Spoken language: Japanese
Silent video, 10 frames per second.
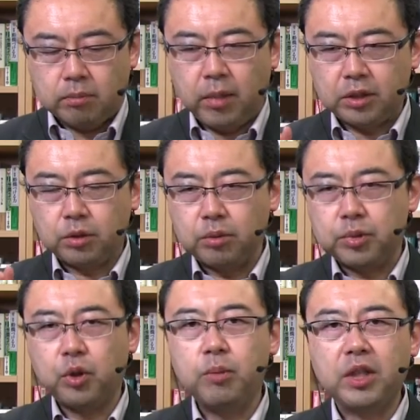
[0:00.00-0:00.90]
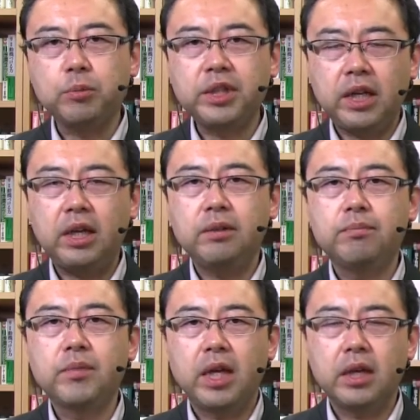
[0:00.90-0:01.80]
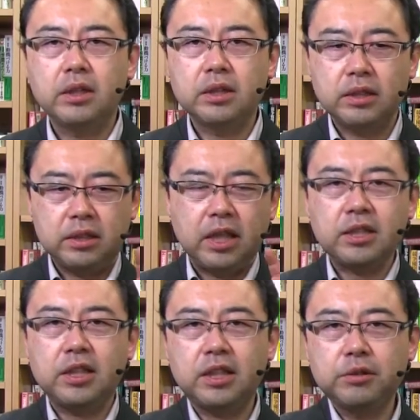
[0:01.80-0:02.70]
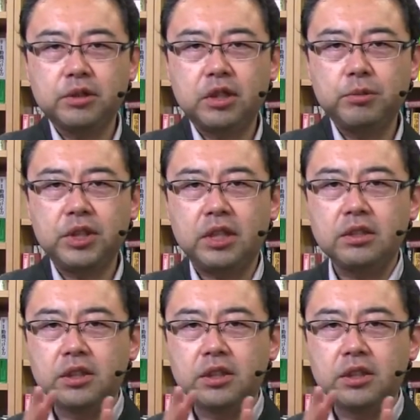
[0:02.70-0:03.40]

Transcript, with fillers: まあ、それをまとめて、野菜だけ売ってる店、